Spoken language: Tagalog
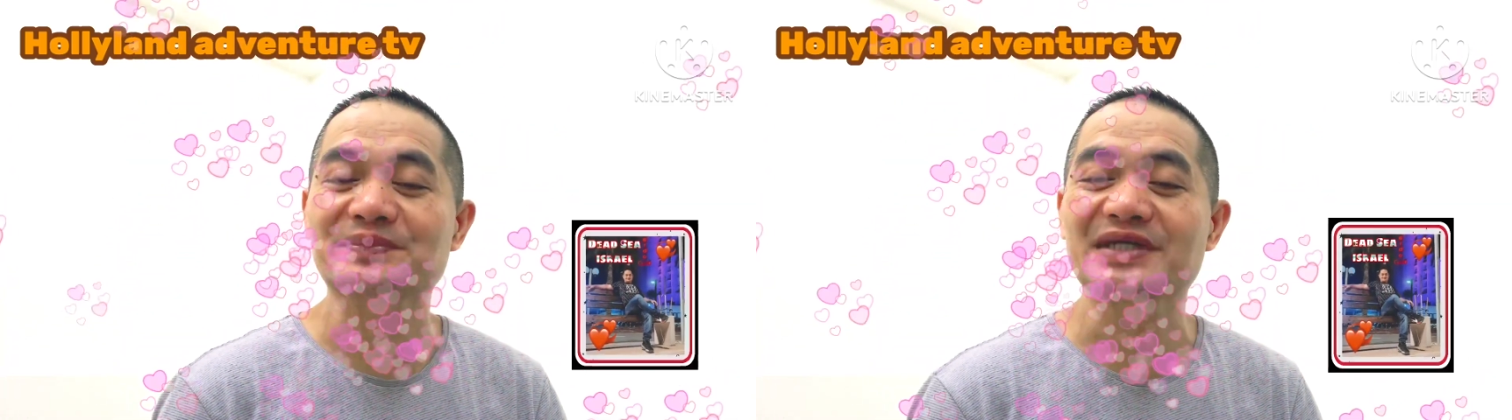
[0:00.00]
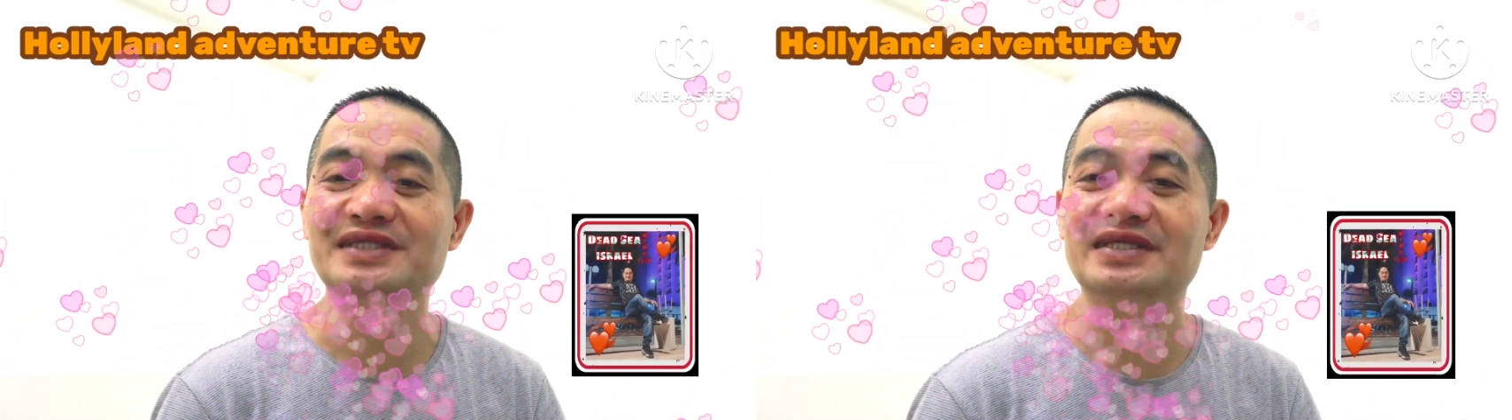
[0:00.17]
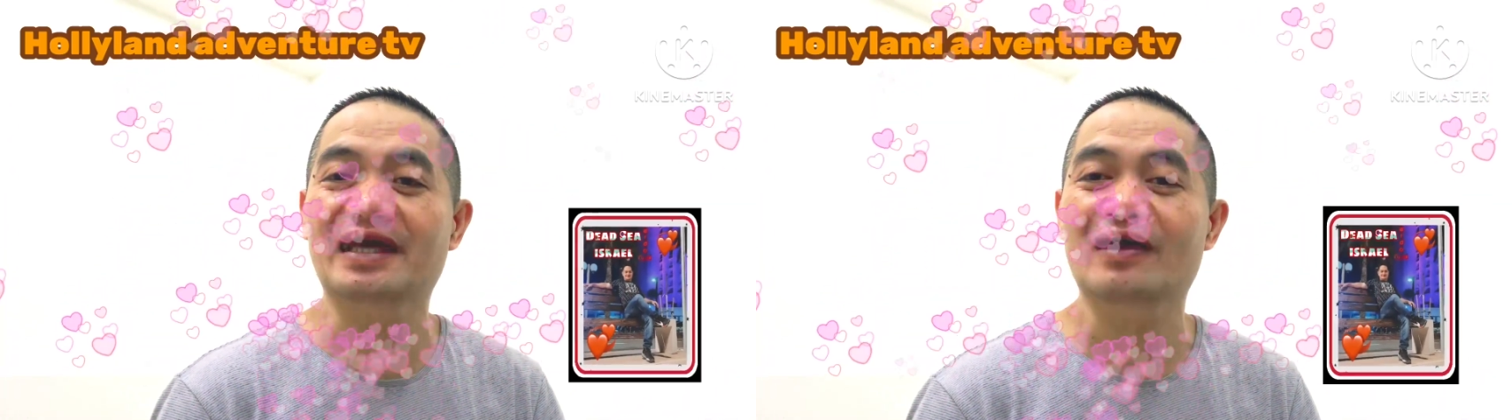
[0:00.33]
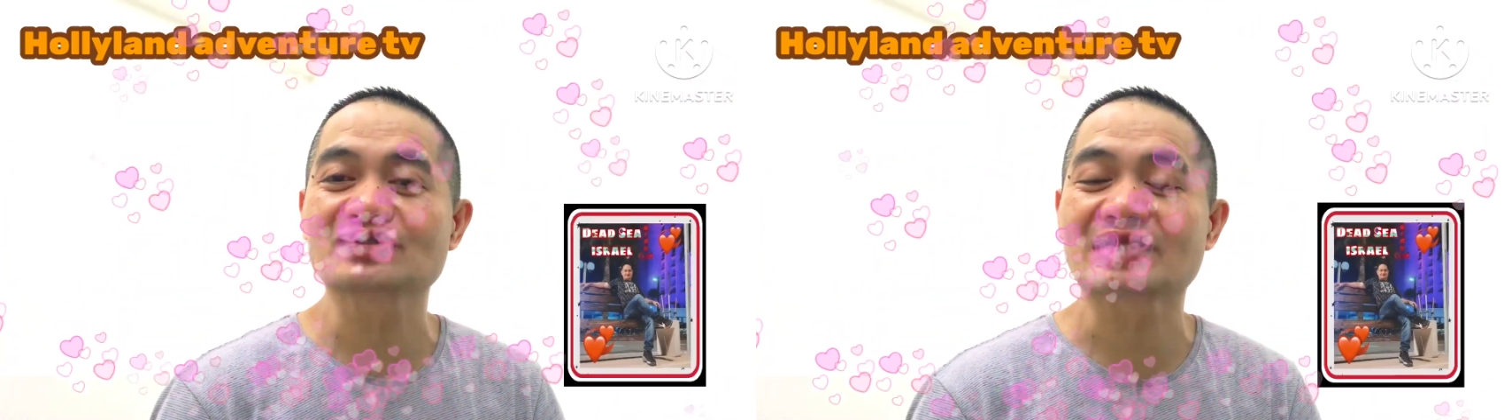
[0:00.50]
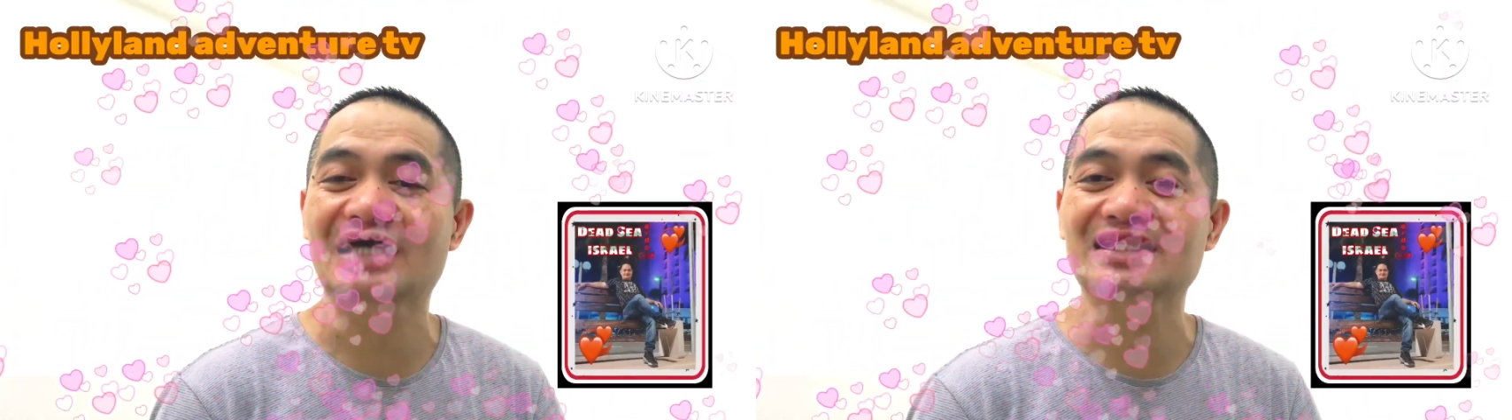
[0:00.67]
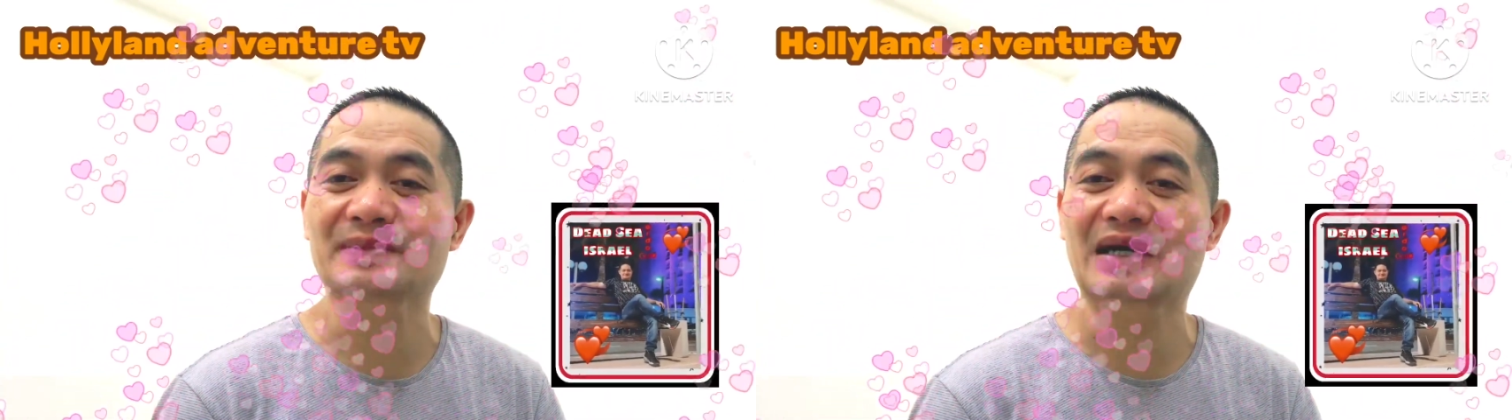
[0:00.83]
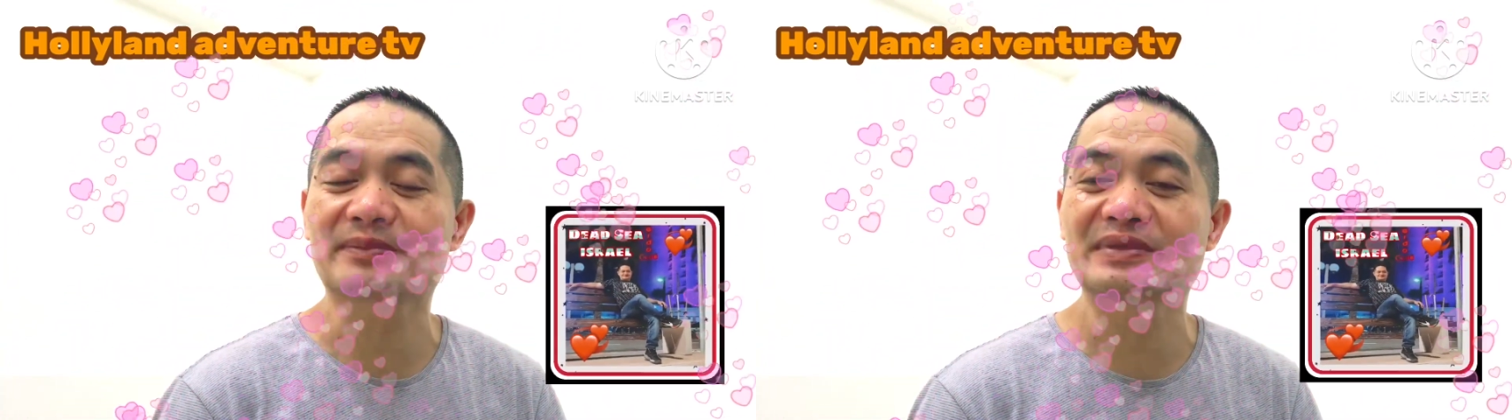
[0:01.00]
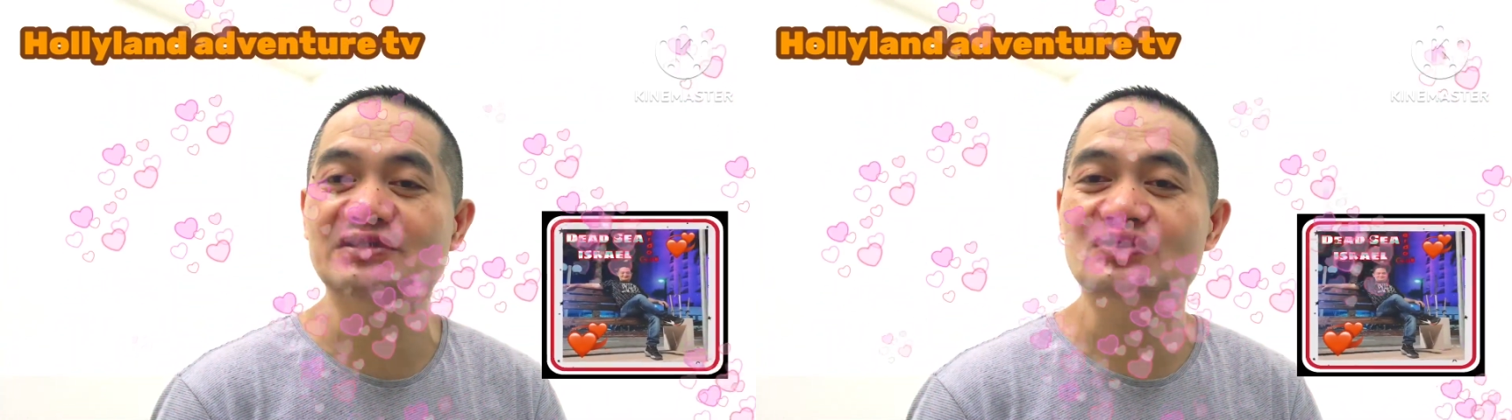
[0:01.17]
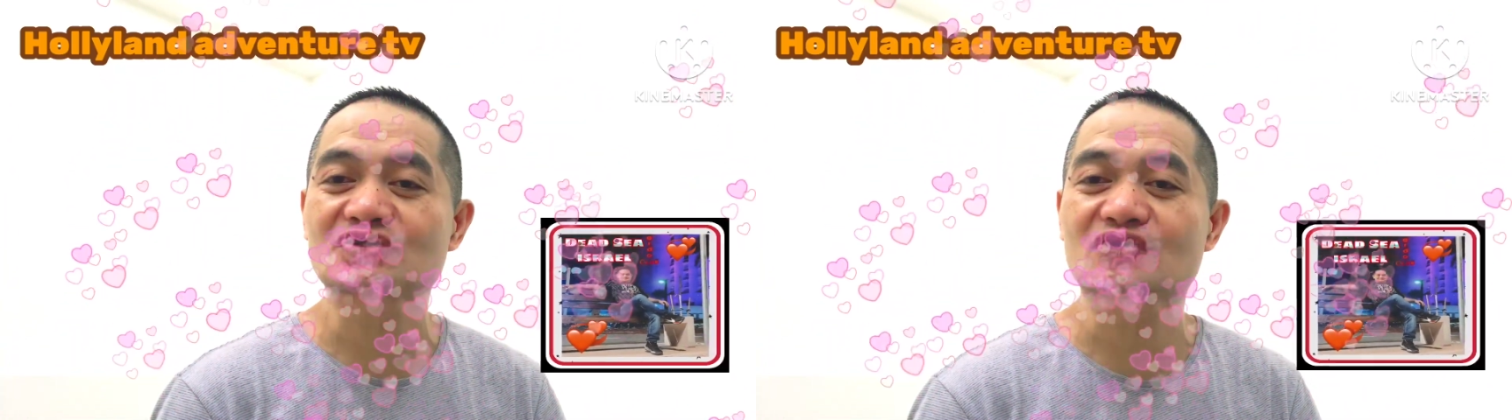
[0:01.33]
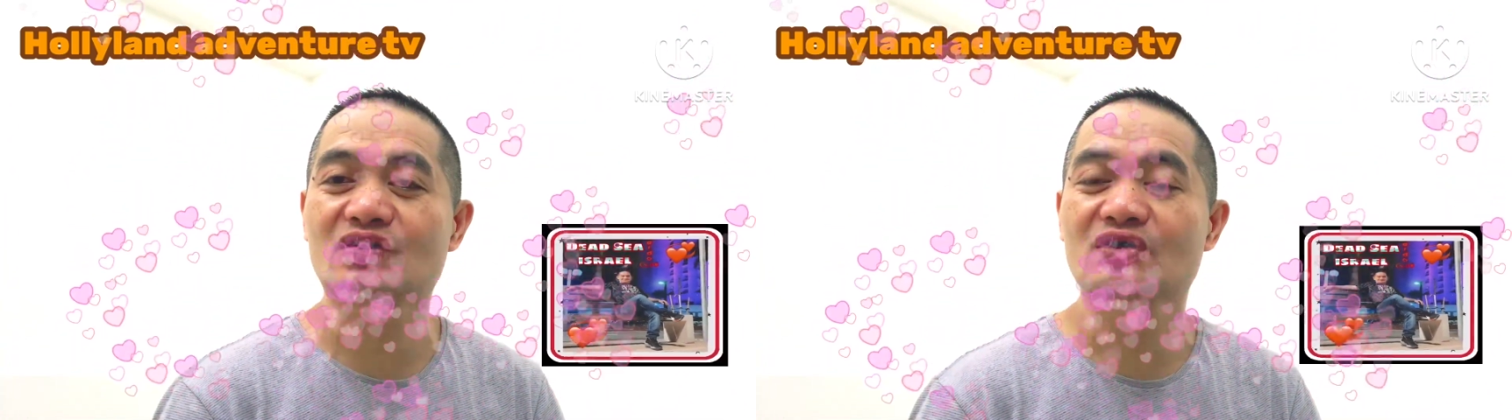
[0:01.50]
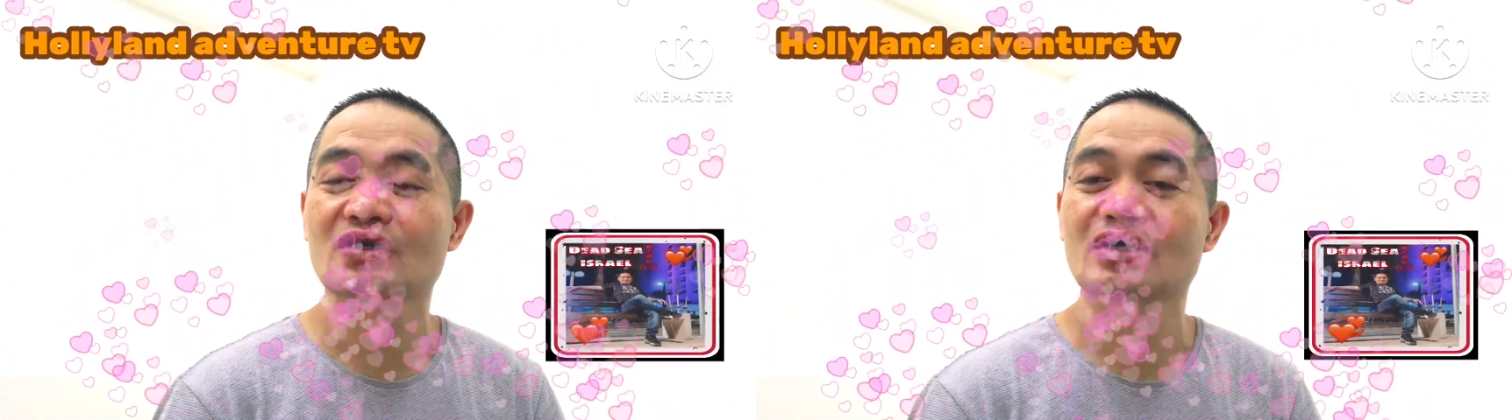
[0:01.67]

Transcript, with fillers: updated kayo sa lahat ng mga videos ko.